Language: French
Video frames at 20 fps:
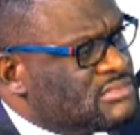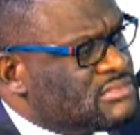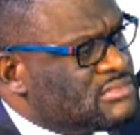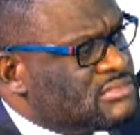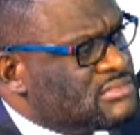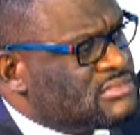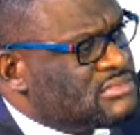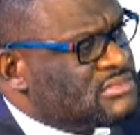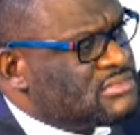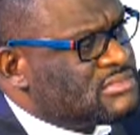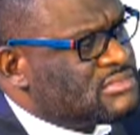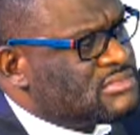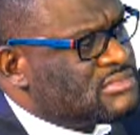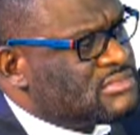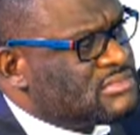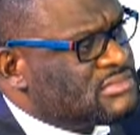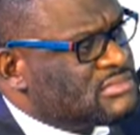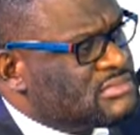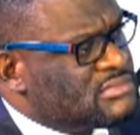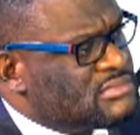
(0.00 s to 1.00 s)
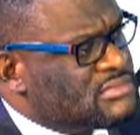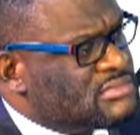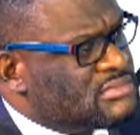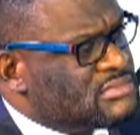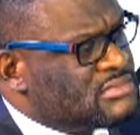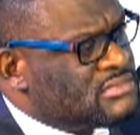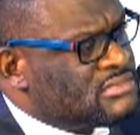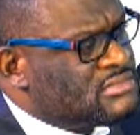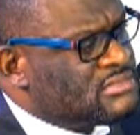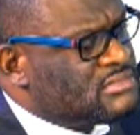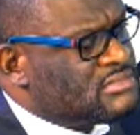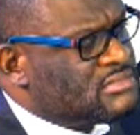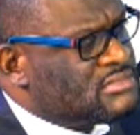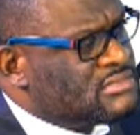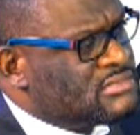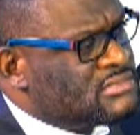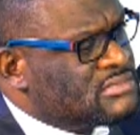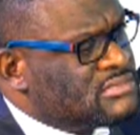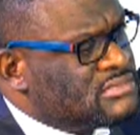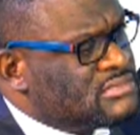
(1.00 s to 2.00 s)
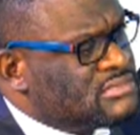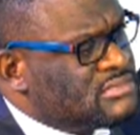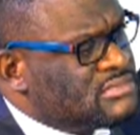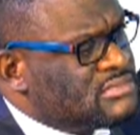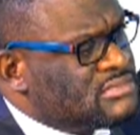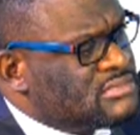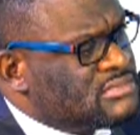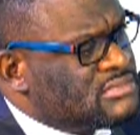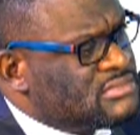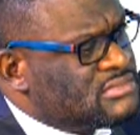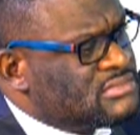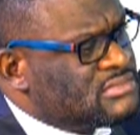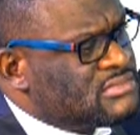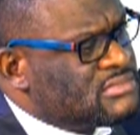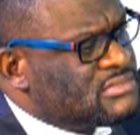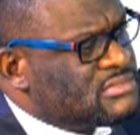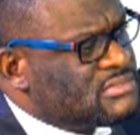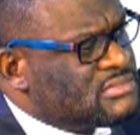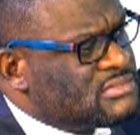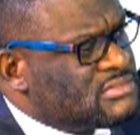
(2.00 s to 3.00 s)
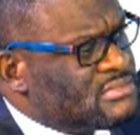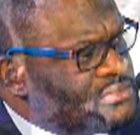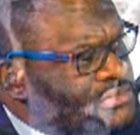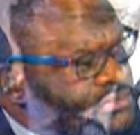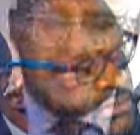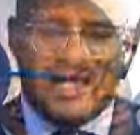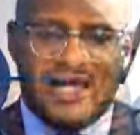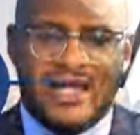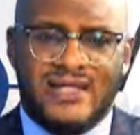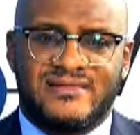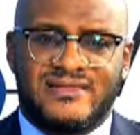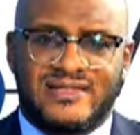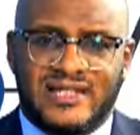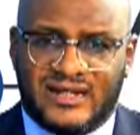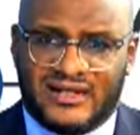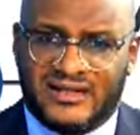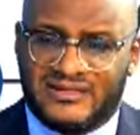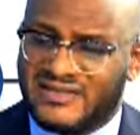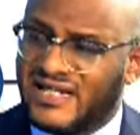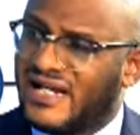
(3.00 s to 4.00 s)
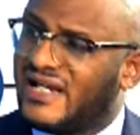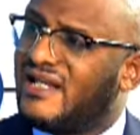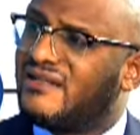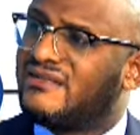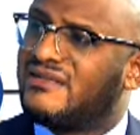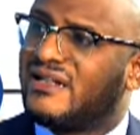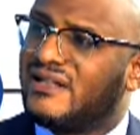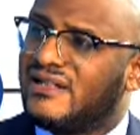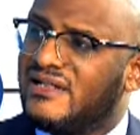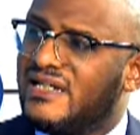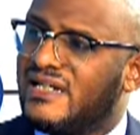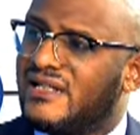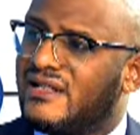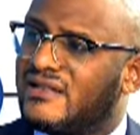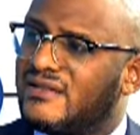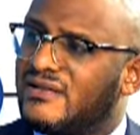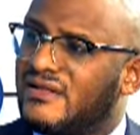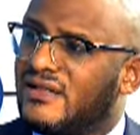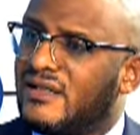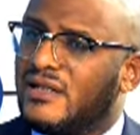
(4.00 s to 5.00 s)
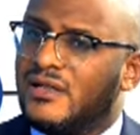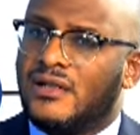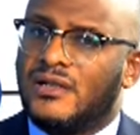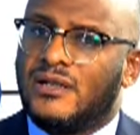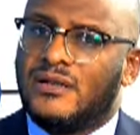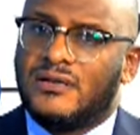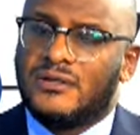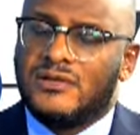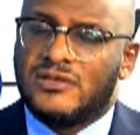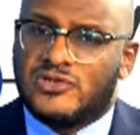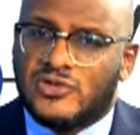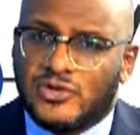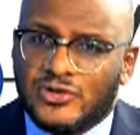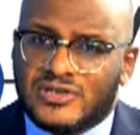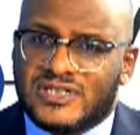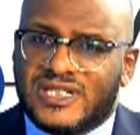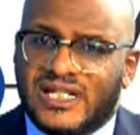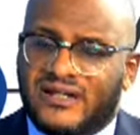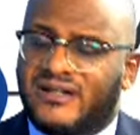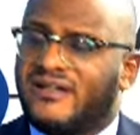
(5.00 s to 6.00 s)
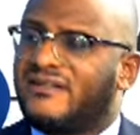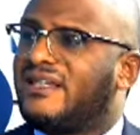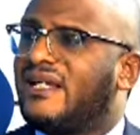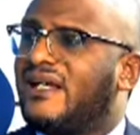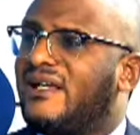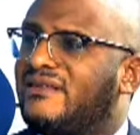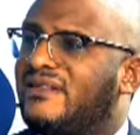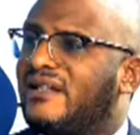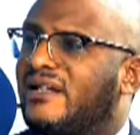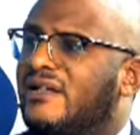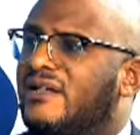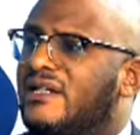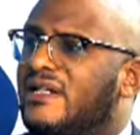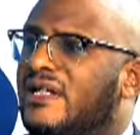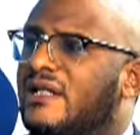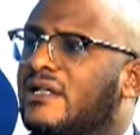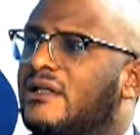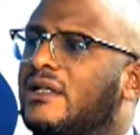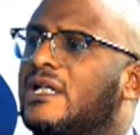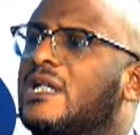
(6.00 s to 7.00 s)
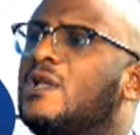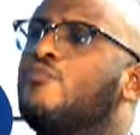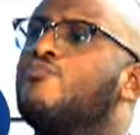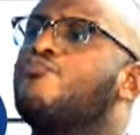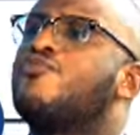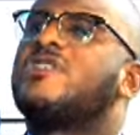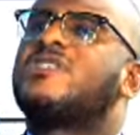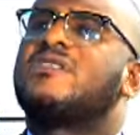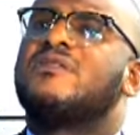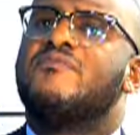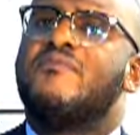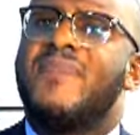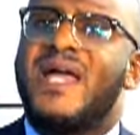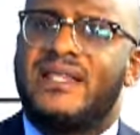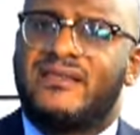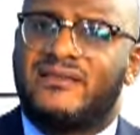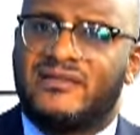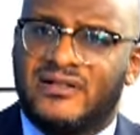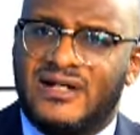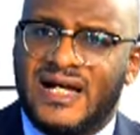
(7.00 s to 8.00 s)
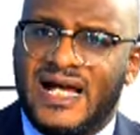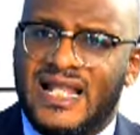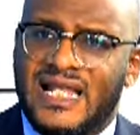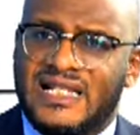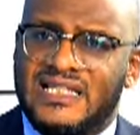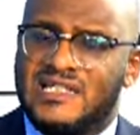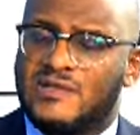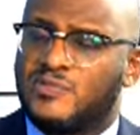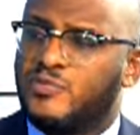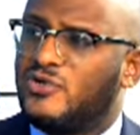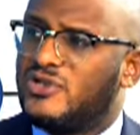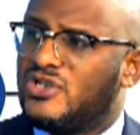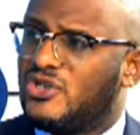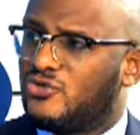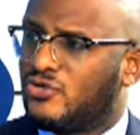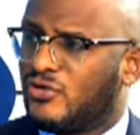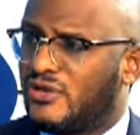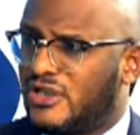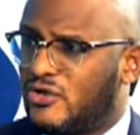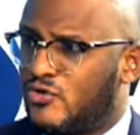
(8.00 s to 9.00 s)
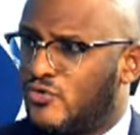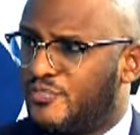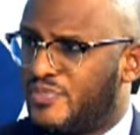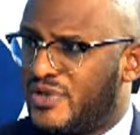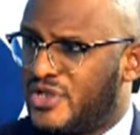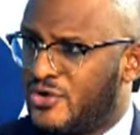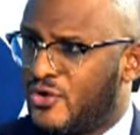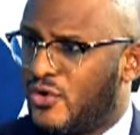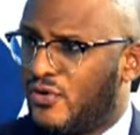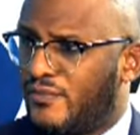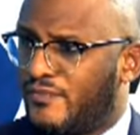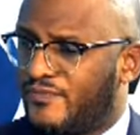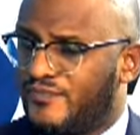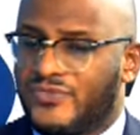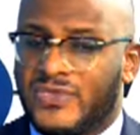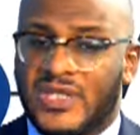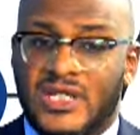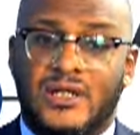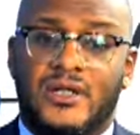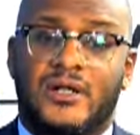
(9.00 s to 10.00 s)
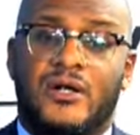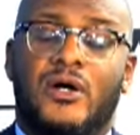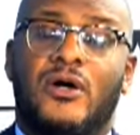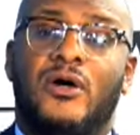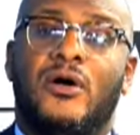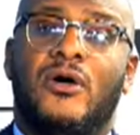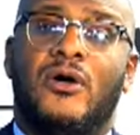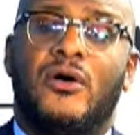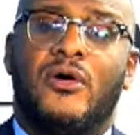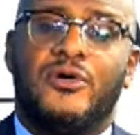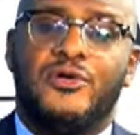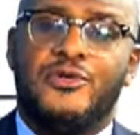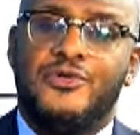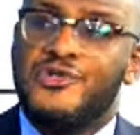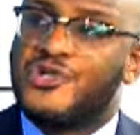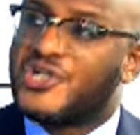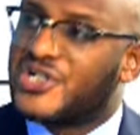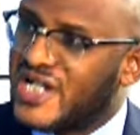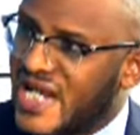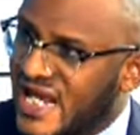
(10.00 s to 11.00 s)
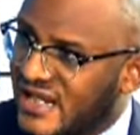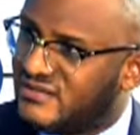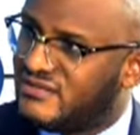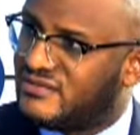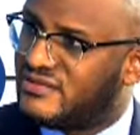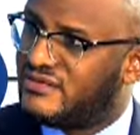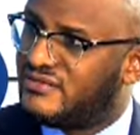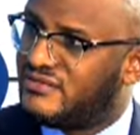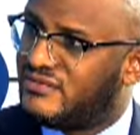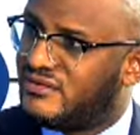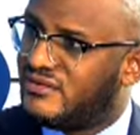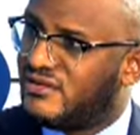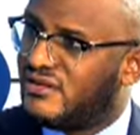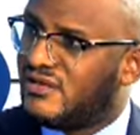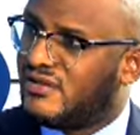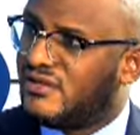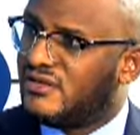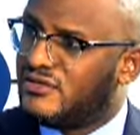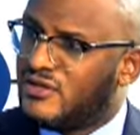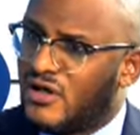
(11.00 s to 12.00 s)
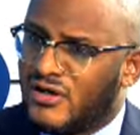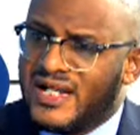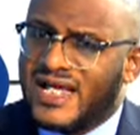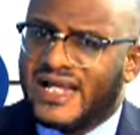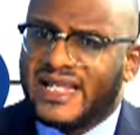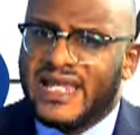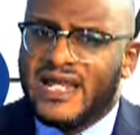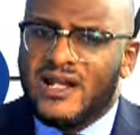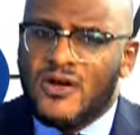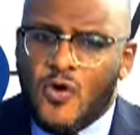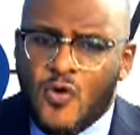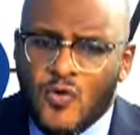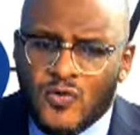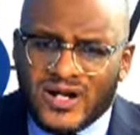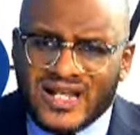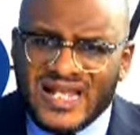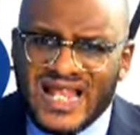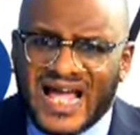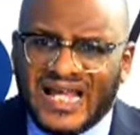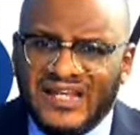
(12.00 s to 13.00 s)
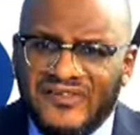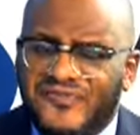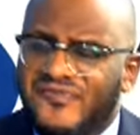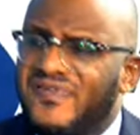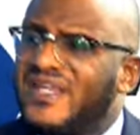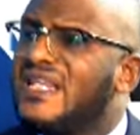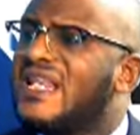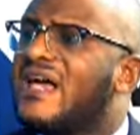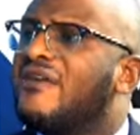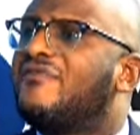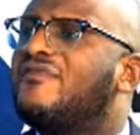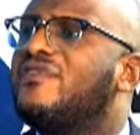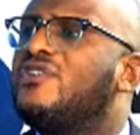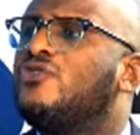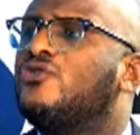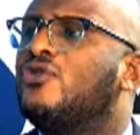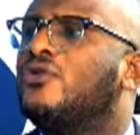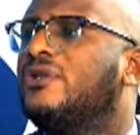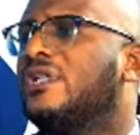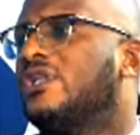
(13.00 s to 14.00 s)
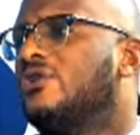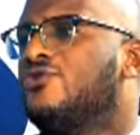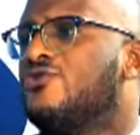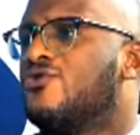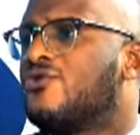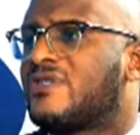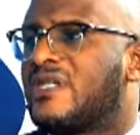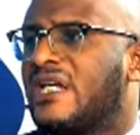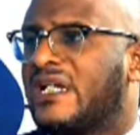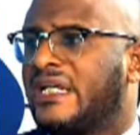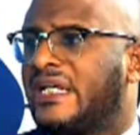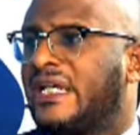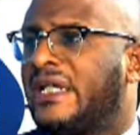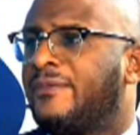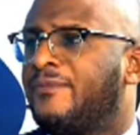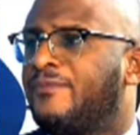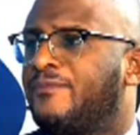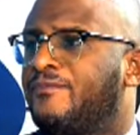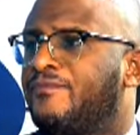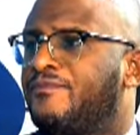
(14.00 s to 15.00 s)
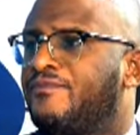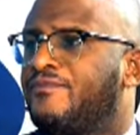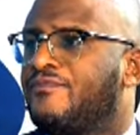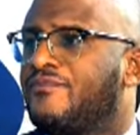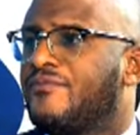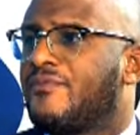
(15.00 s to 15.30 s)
j'avais adressée au président de la République. Alors à ce moment, j'ai demandé qu'on ait un secrétariat technique. Ce secrétariat technique qu'il puisse mettre à la disposition de l'opinion euh, une charte dans laquelle on clarifie la vision de l'union sacrée.